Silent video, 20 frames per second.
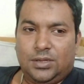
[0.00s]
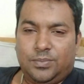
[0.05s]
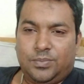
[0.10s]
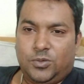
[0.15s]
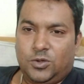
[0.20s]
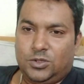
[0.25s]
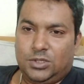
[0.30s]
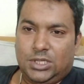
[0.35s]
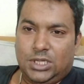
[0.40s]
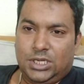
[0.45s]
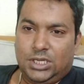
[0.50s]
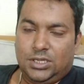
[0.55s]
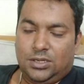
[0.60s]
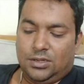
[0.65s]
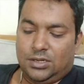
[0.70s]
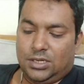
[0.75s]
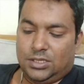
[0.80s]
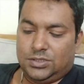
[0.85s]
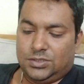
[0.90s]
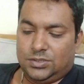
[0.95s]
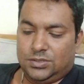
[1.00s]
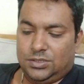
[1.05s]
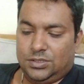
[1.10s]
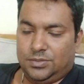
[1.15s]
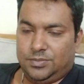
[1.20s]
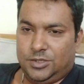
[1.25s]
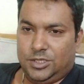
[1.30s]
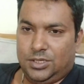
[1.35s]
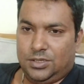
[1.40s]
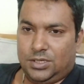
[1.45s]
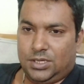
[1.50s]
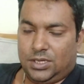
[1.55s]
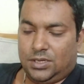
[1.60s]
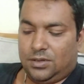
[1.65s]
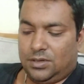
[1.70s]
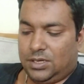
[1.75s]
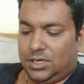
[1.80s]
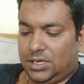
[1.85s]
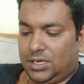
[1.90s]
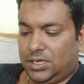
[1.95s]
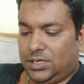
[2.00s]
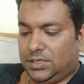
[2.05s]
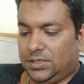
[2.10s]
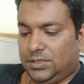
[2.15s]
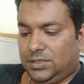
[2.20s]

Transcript: পোদ্দারি করার জন্য এই ভিডিওটা করা না